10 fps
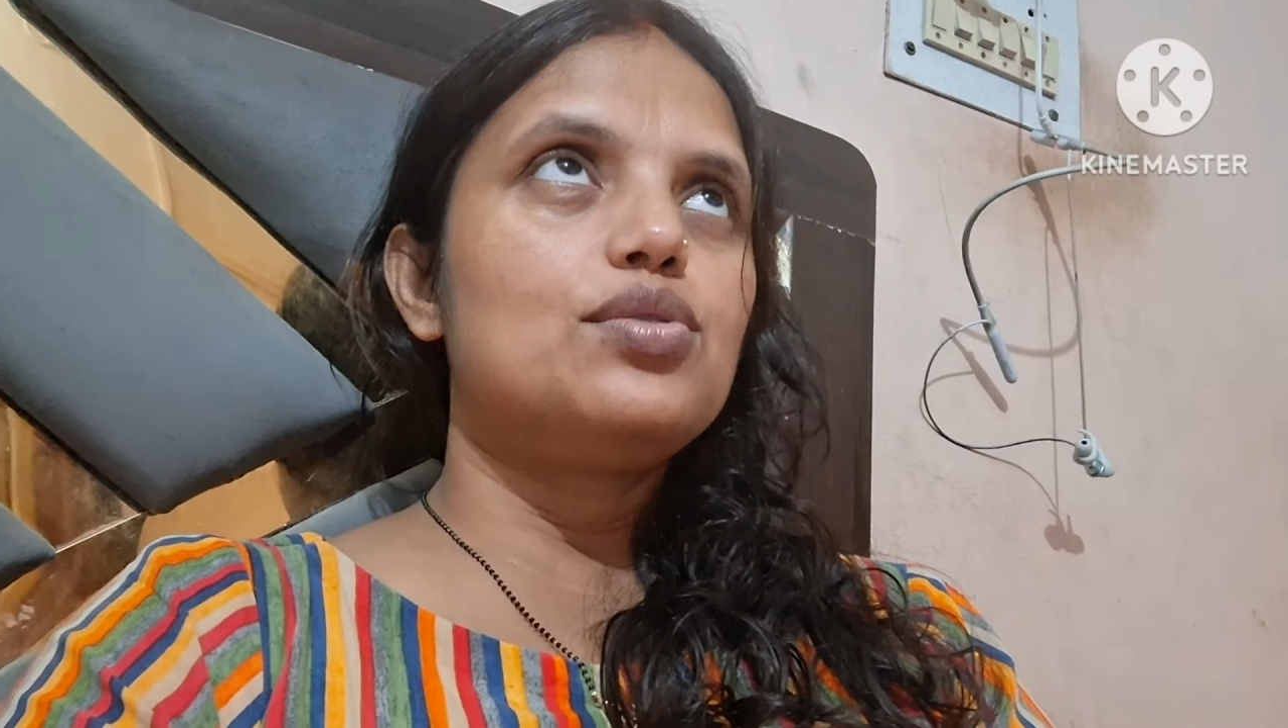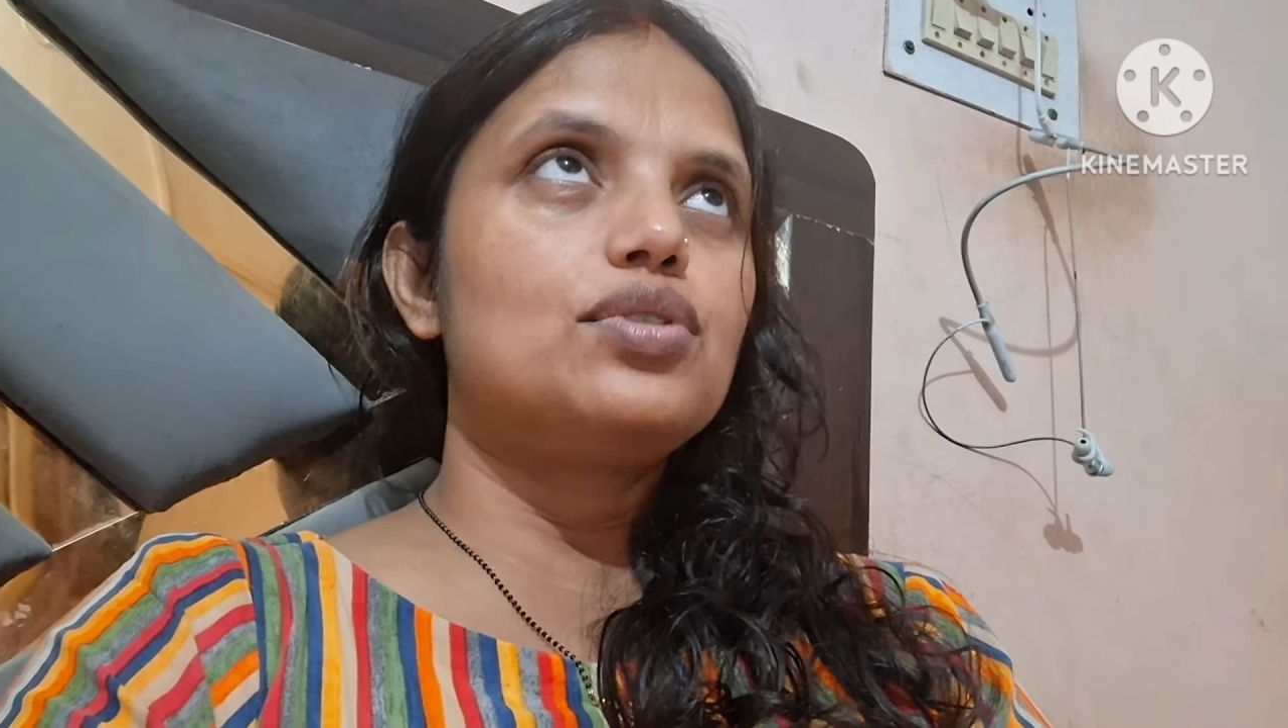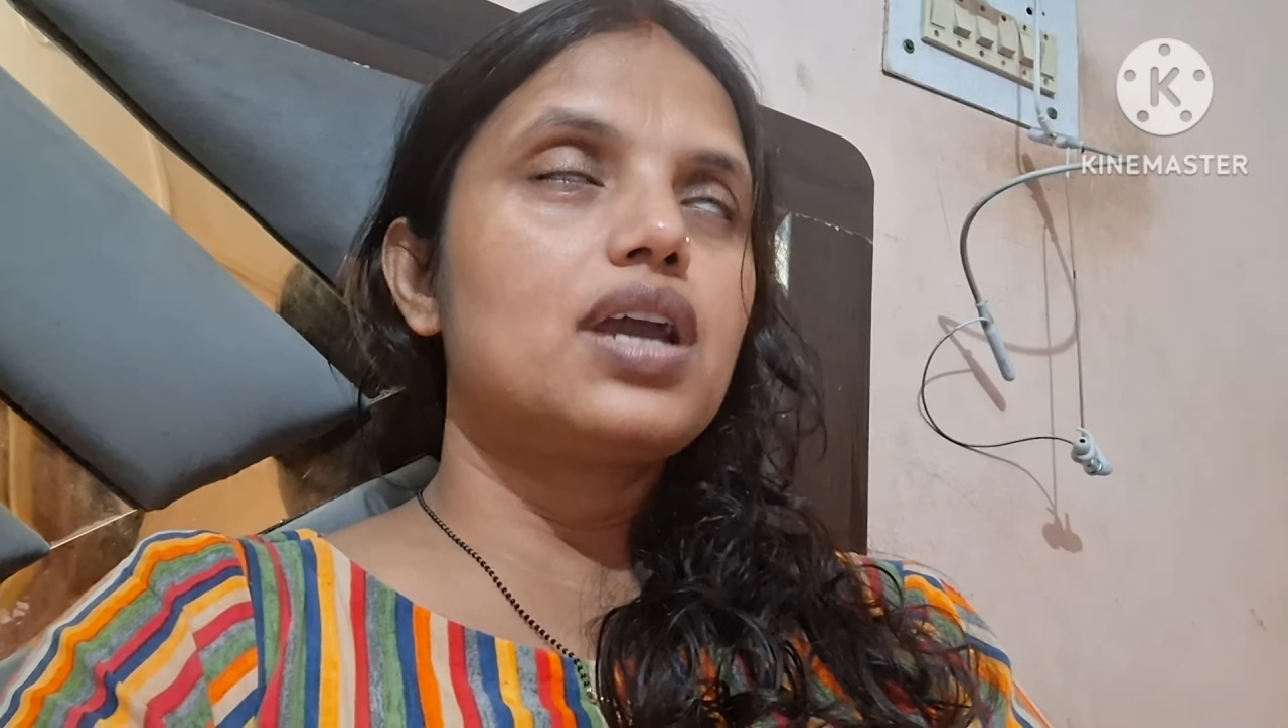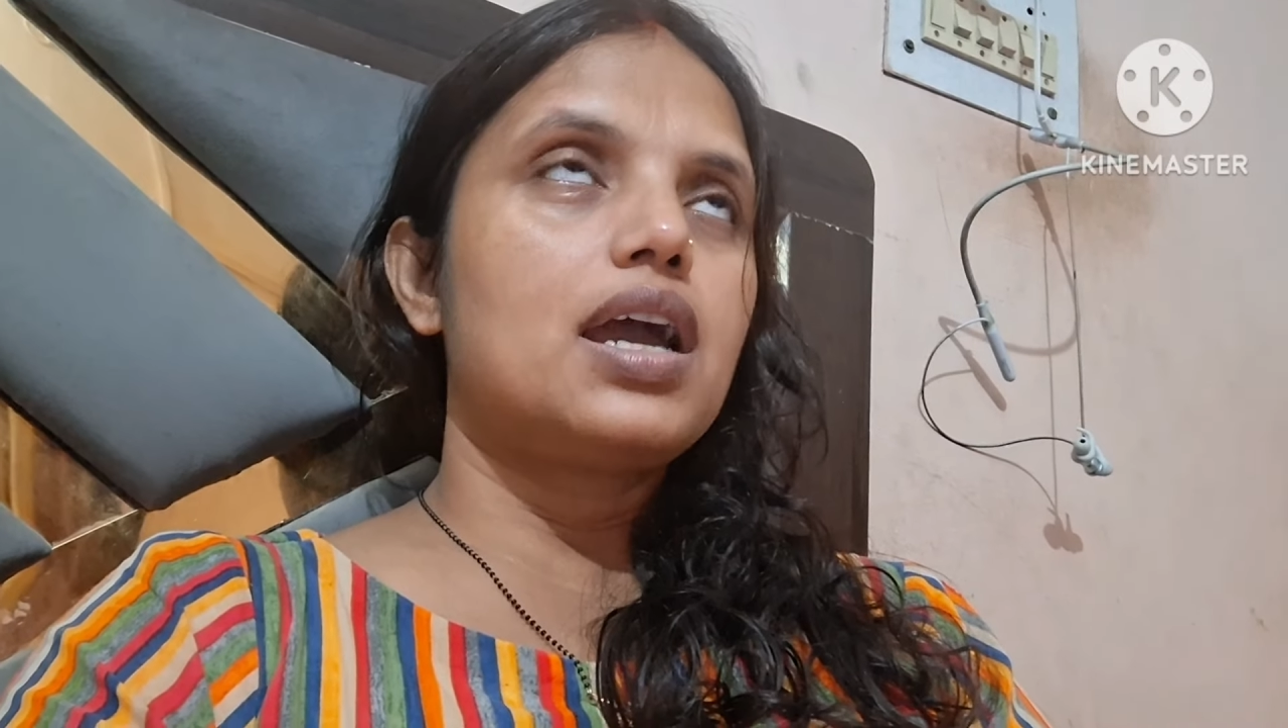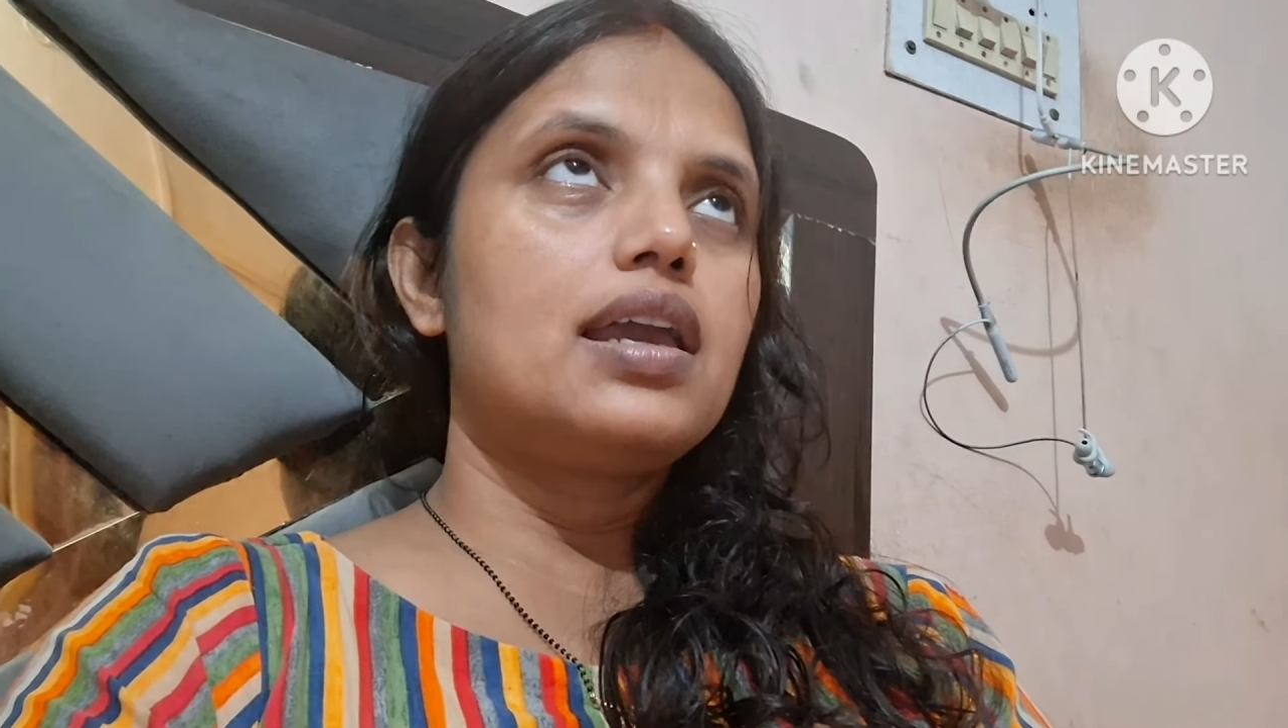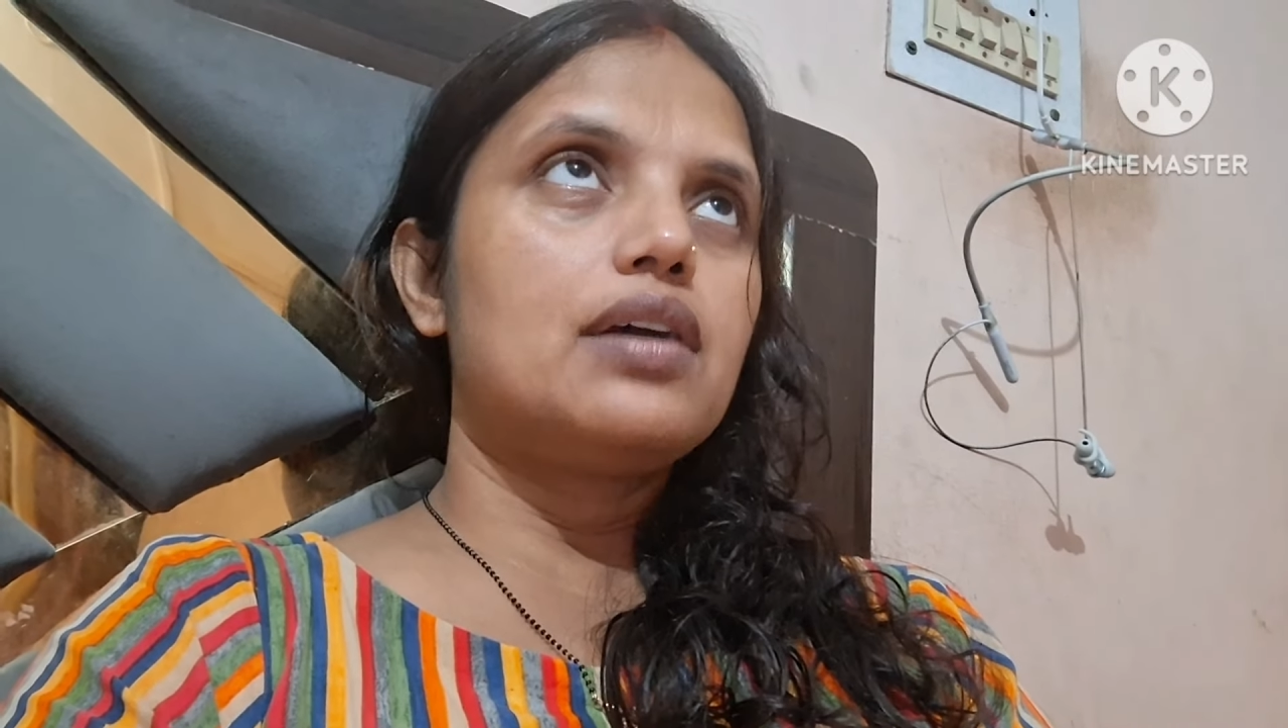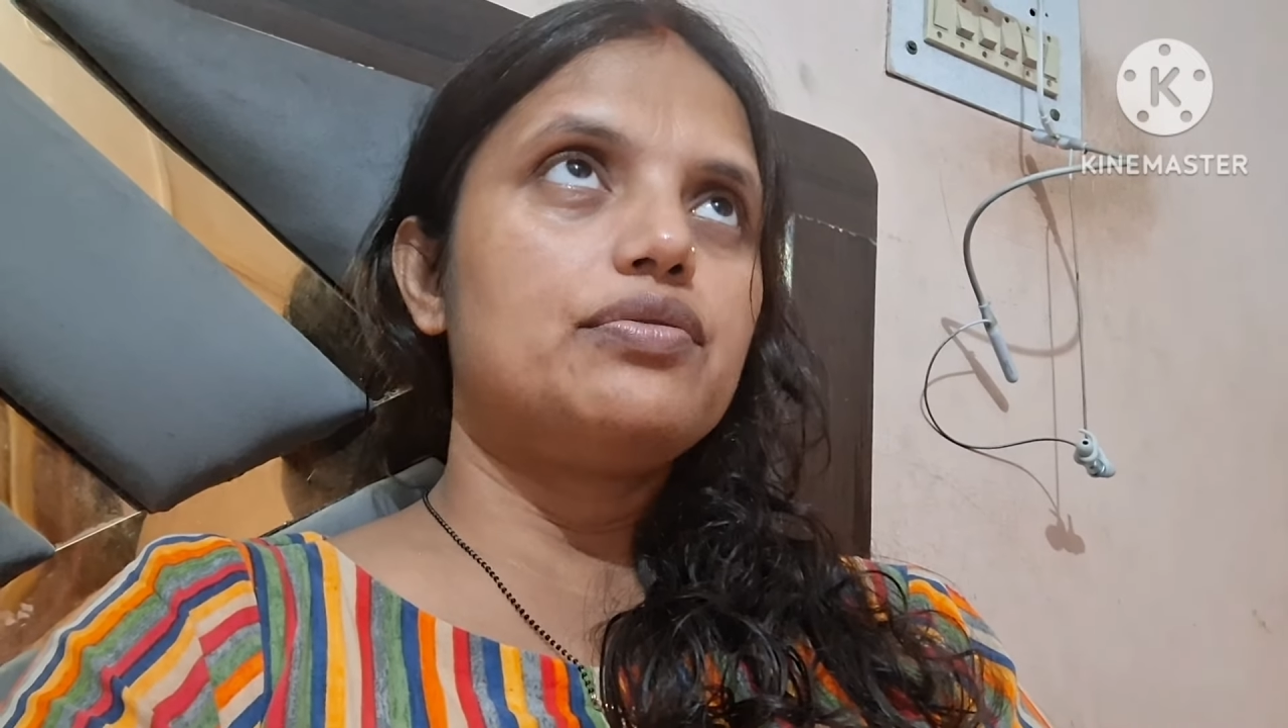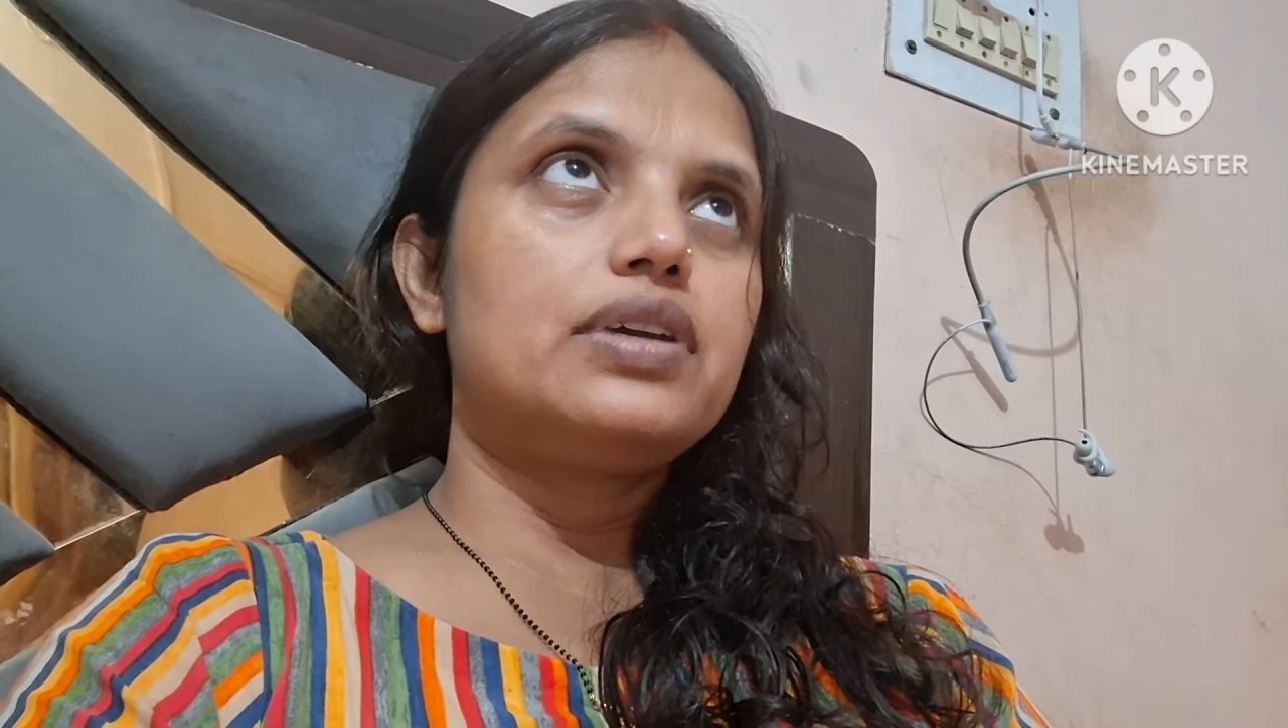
हो गया या